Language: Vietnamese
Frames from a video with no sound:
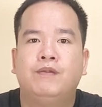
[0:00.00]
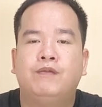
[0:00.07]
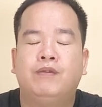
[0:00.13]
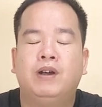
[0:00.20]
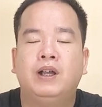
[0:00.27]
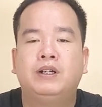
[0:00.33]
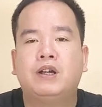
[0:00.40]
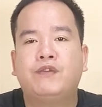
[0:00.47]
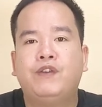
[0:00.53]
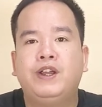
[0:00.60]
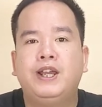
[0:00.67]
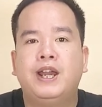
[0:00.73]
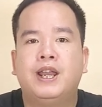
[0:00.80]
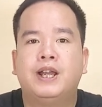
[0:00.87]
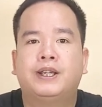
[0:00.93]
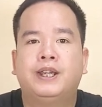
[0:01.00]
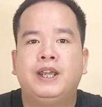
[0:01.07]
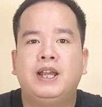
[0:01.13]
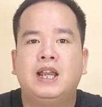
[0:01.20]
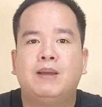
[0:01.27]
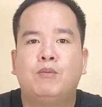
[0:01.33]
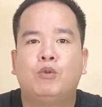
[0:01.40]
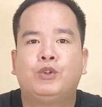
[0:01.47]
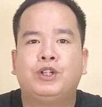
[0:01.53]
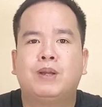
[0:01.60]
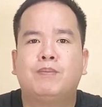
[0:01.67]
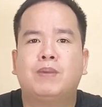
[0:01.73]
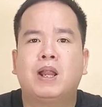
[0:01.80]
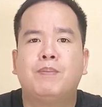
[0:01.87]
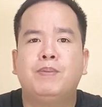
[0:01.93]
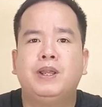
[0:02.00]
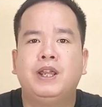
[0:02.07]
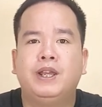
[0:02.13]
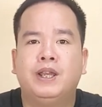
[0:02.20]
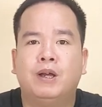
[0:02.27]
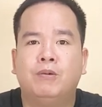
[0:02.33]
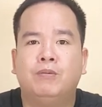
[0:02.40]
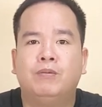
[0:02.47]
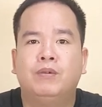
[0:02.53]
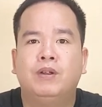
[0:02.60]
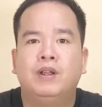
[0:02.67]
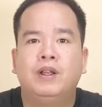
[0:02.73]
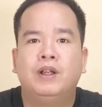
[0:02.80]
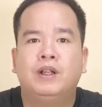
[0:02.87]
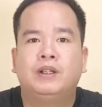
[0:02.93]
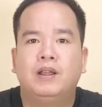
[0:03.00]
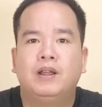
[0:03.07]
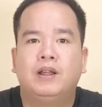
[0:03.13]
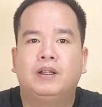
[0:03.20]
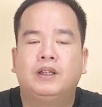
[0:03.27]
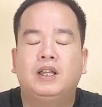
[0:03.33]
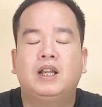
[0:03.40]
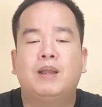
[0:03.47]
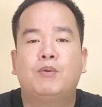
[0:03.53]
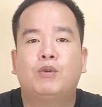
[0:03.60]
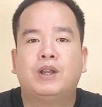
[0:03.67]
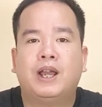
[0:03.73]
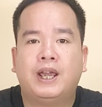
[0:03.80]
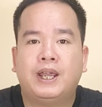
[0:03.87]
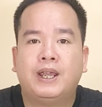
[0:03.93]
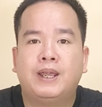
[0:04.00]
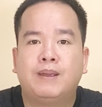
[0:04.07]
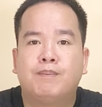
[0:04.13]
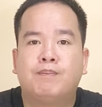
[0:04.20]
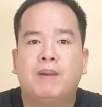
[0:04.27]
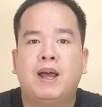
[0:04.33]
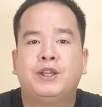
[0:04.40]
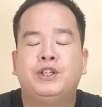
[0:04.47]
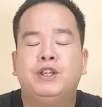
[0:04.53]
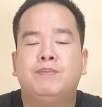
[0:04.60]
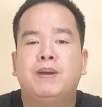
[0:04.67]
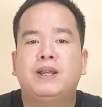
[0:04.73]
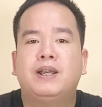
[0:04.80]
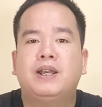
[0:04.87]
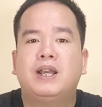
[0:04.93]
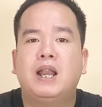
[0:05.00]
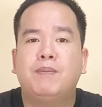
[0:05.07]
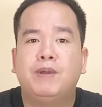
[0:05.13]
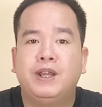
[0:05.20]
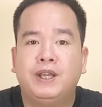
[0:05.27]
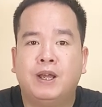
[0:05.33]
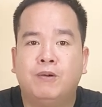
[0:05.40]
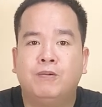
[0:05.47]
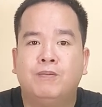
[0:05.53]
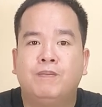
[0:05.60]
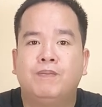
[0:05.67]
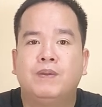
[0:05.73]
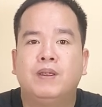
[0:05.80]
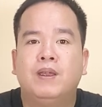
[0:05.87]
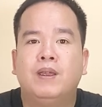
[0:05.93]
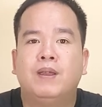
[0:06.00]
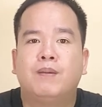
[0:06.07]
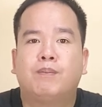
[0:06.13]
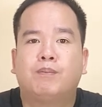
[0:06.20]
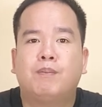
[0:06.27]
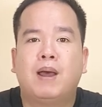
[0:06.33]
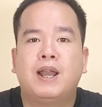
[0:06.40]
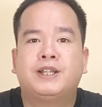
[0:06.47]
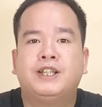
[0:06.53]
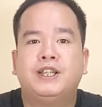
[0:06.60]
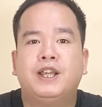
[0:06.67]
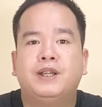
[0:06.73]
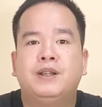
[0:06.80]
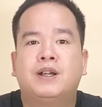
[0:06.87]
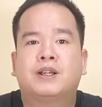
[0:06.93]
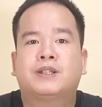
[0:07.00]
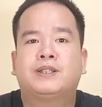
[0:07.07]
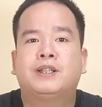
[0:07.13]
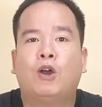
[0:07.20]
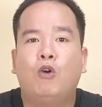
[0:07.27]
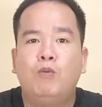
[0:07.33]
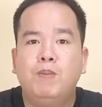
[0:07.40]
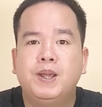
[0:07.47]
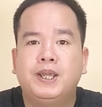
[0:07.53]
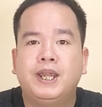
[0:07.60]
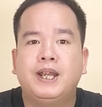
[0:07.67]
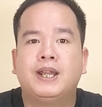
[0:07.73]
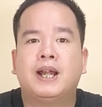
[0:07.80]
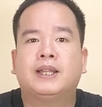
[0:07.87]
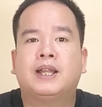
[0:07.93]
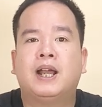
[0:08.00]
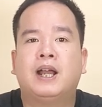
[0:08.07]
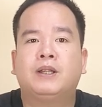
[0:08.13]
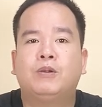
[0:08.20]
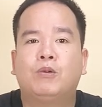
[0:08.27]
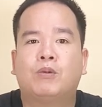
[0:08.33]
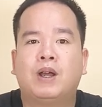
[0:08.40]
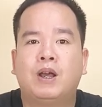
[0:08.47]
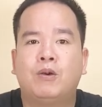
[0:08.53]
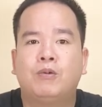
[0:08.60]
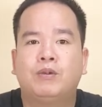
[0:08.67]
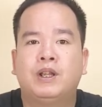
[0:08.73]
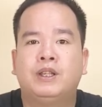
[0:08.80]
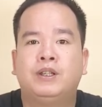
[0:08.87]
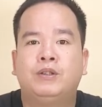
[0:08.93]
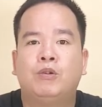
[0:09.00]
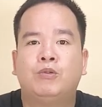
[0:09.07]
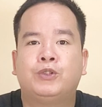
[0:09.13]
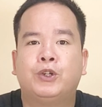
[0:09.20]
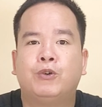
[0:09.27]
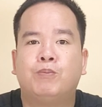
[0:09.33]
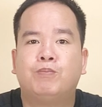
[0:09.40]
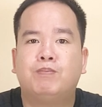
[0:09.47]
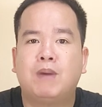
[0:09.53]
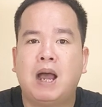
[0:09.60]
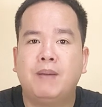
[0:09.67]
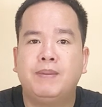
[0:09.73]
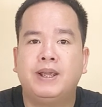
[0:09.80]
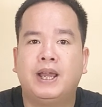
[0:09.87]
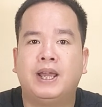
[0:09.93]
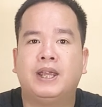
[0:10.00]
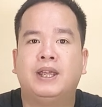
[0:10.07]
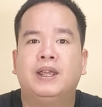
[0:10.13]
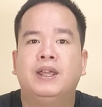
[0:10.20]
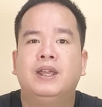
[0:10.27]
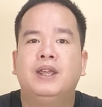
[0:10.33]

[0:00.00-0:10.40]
Với cước phí để đăng ký là 150.000 đồng, tức là một ngày bạn chỉ mất 5.000 đồng. Bạn sẽ nhận được 60GB data tốc độ cao để sử dụng trong 30 ngày.